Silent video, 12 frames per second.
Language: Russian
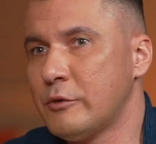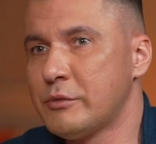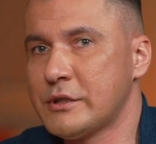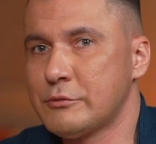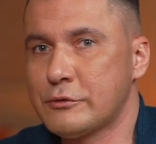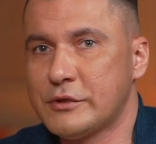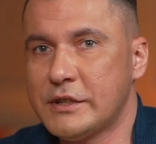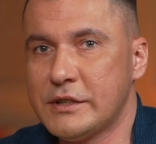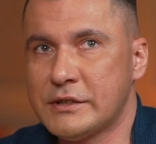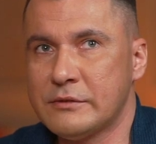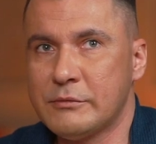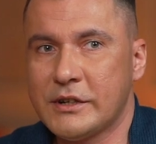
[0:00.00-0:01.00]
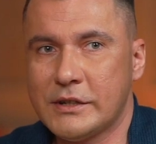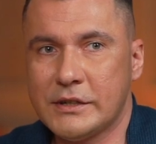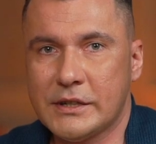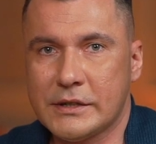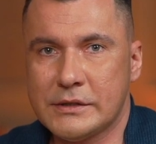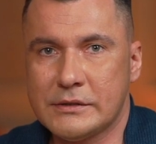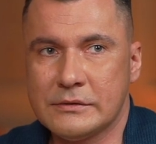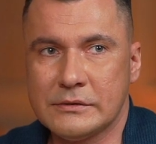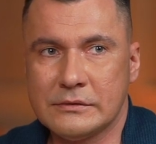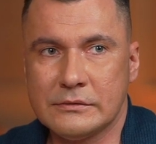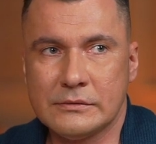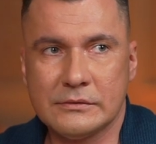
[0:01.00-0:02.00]
образом журналисты могли ехать
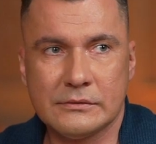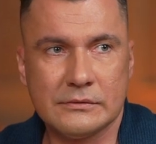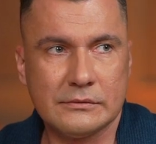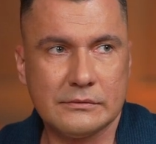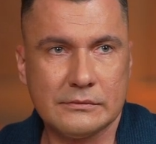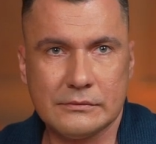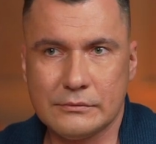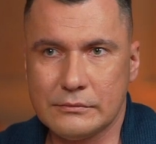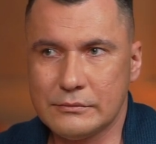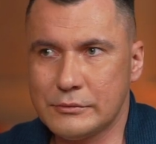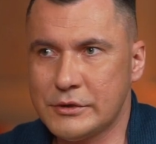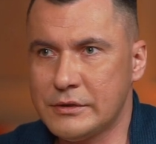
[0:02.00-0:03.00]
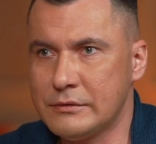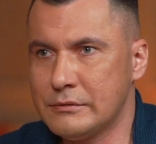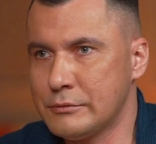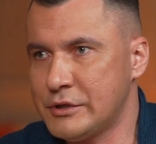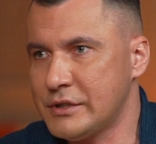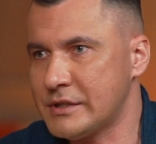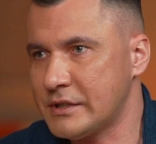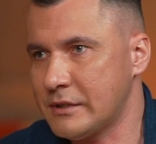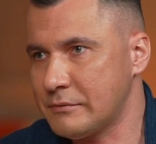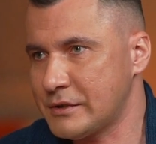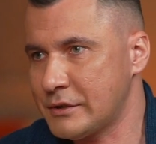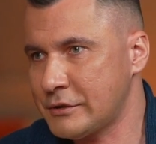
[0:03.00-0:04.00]
э, учи, учиться
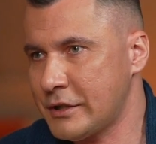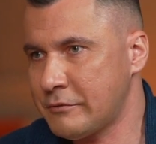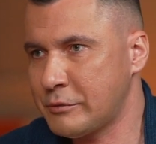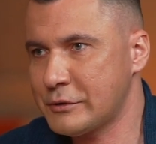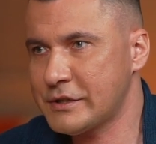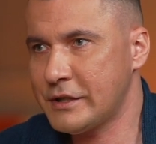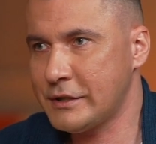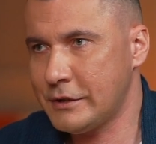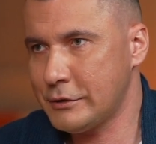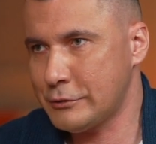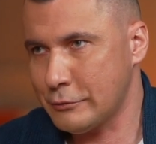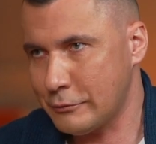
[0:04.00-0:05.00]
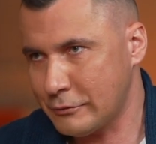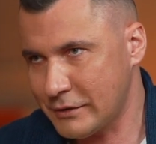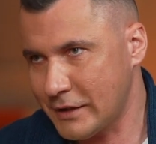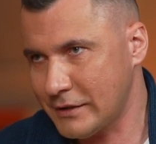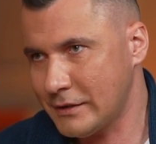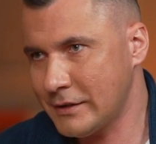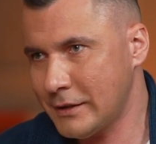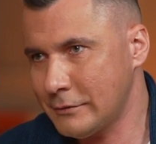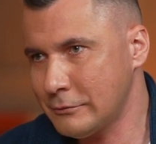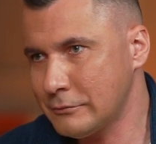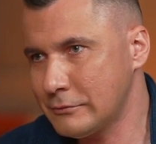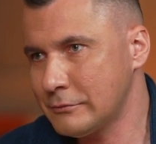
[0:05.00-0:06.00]
там в США, в Брюсселе или еще куда-то. Да?
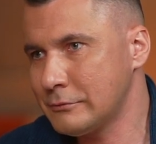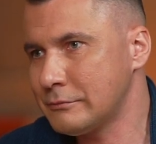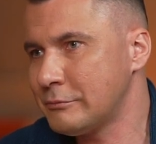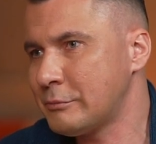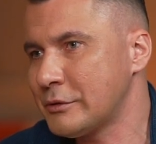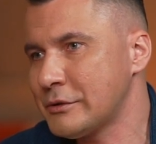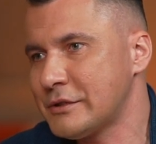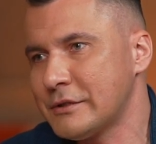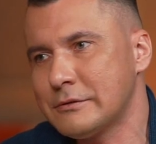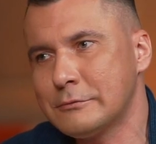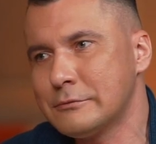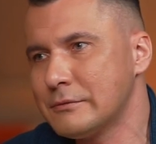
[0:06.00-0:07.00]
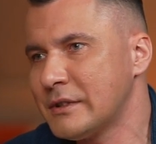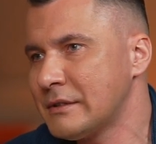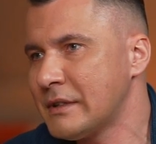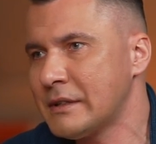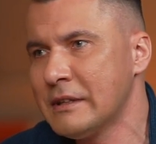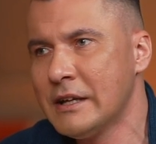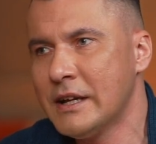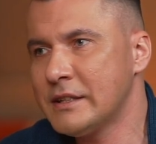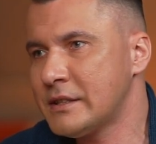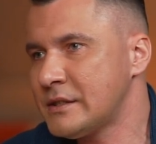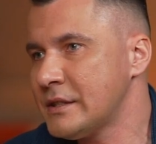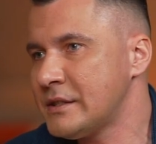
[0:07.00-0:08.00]
Ну, ну, просто, ну, э, э
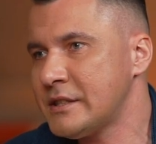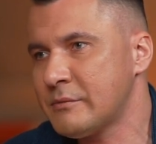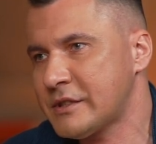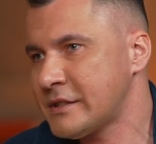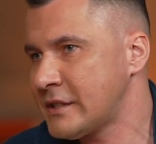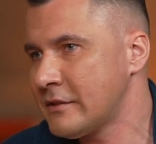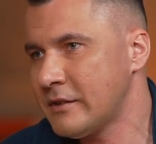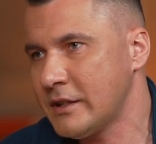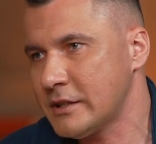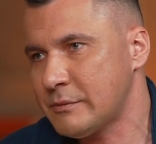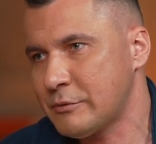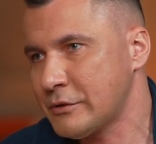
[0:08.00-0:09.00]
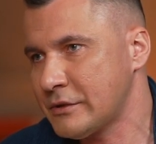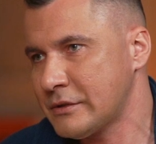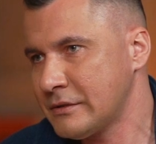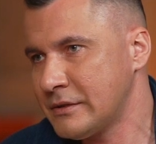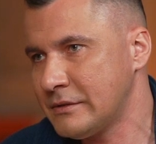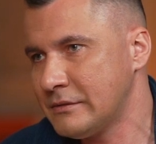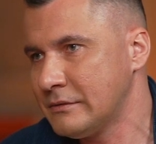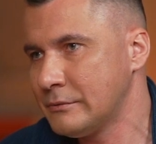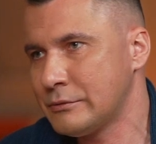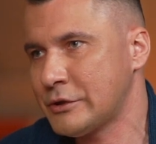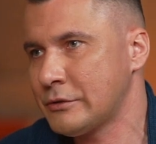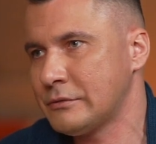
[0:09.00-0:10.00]
эта система создавалась просто э,
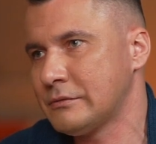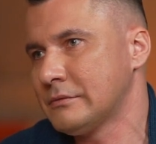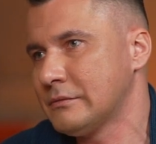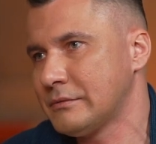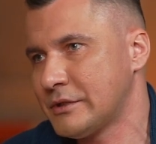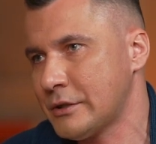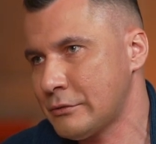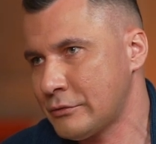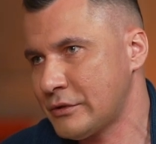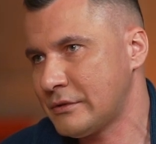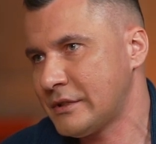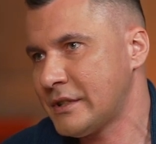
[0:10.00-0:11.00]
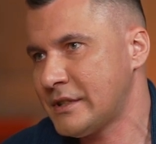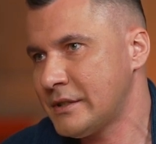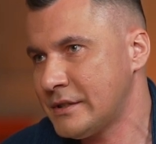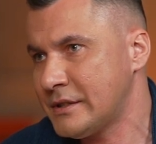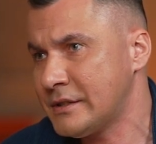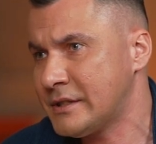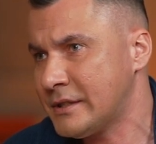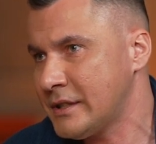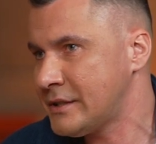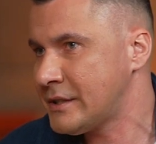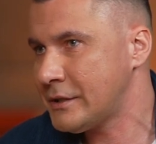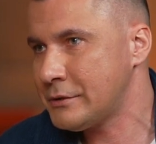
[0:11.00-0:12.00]
уже, сейчас уже третье
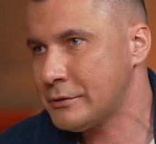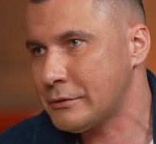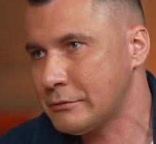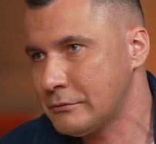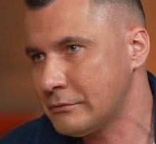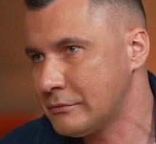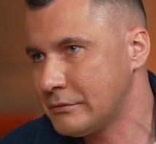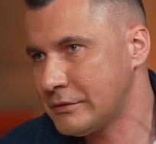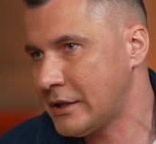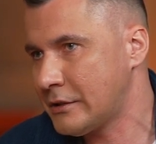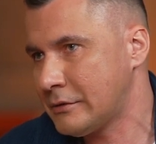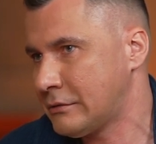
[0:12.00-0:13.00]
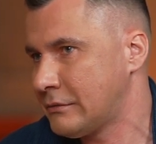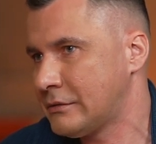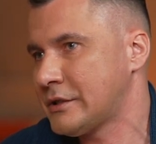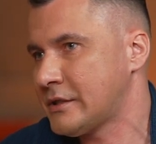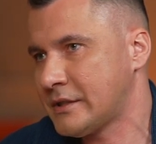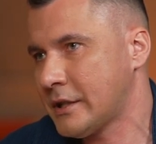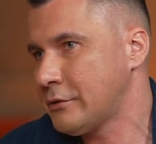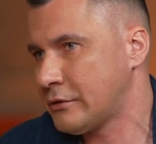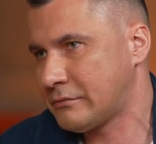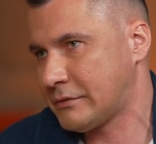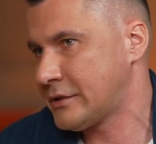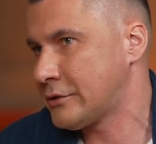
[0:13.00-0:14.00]
десятилетие идет, ну, и она сейчас
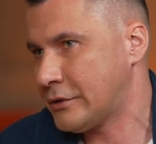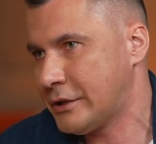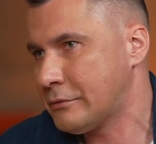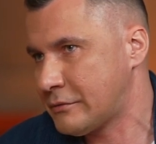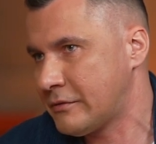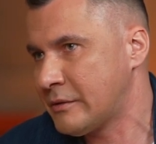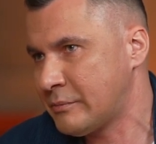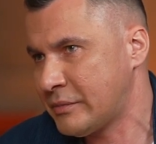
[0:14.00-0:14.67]
дает, к сожалению, свои